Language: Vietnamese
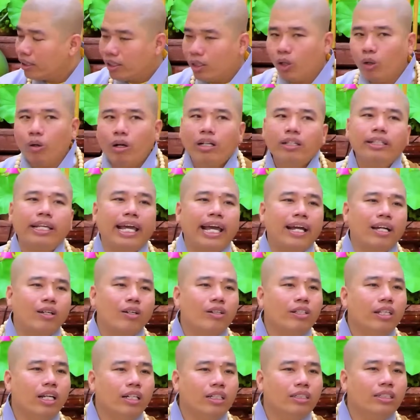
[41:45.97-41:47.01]
Dù ở nhà
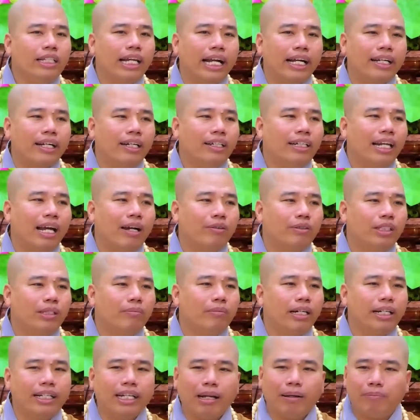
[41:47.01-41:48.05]
có dữ dằn cỡ nào
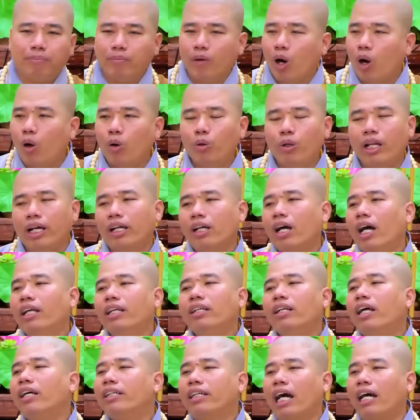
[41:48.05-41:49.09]
nhưng mà gặp bồ là
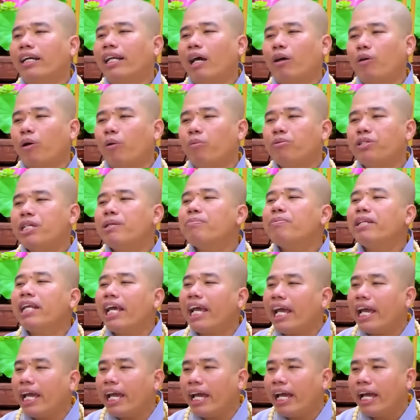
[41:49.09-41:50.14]
cỡ nào cũng xíp
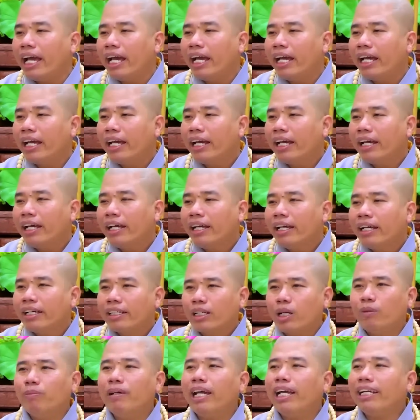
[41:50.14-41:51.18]
re,
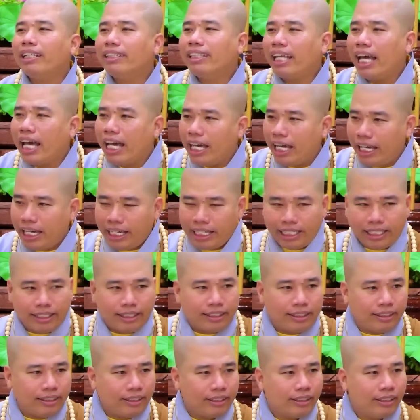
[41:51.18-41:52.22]
cũng e thẹn,
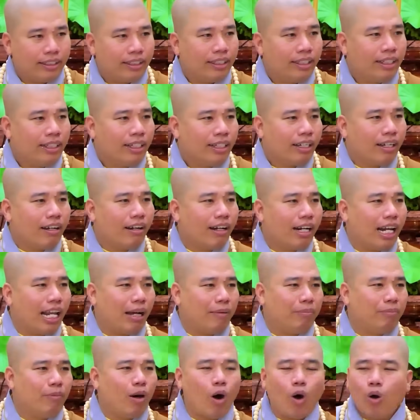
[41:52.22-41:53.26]
rồi
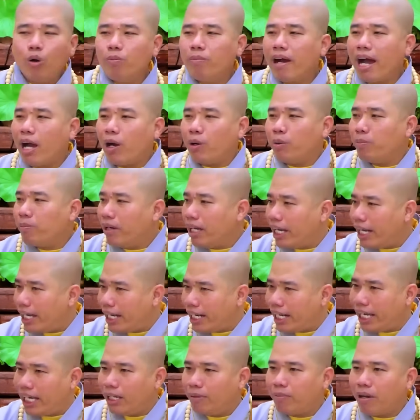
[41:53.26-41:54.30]
làm bộ màu
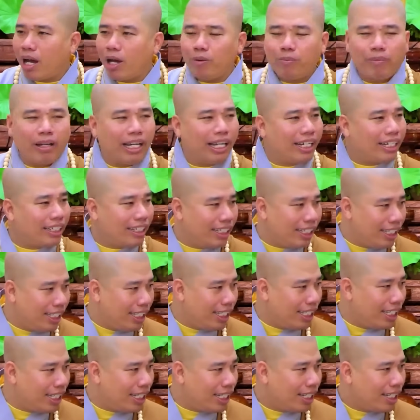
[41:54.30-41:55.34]
mè này màu mè
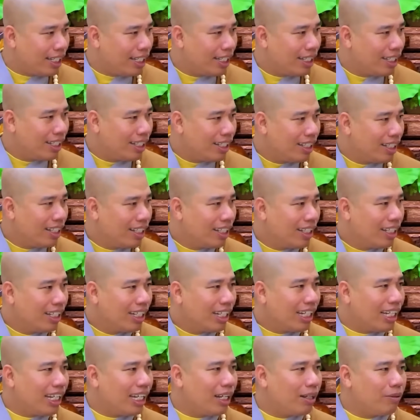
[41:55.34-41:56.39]
kia,
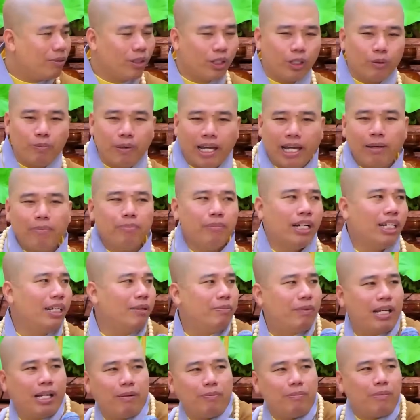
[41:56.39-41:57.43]
rồi vẽ
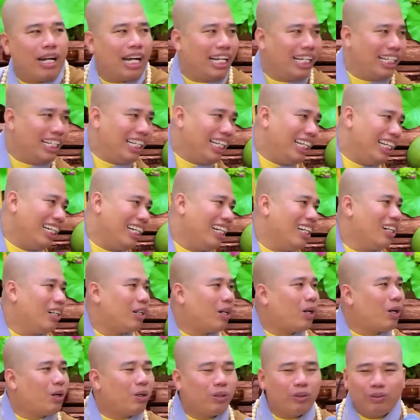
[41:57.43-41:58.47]
mình vẽ mẩy
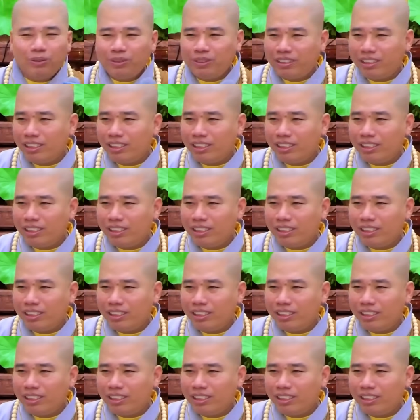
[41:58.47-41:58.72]
đồ,